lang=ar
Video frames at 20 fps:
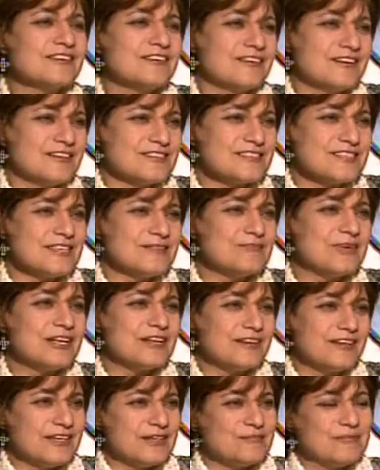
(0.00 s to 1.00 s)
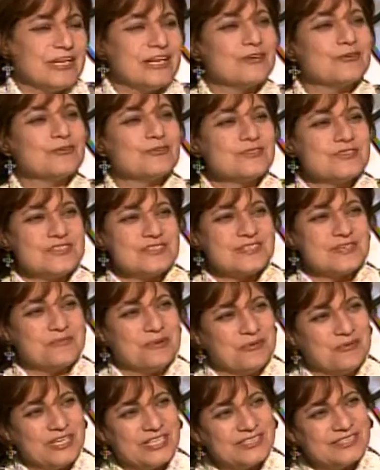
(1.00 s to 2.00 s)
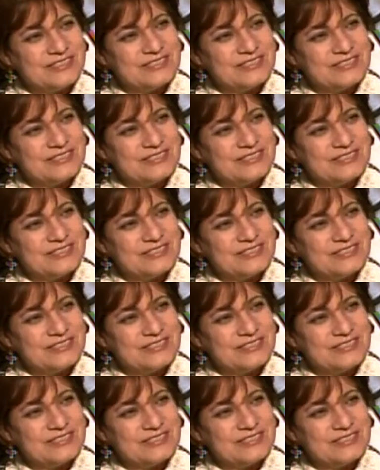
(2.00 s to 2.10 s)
العظيمة اللي هي ملكوت السماوات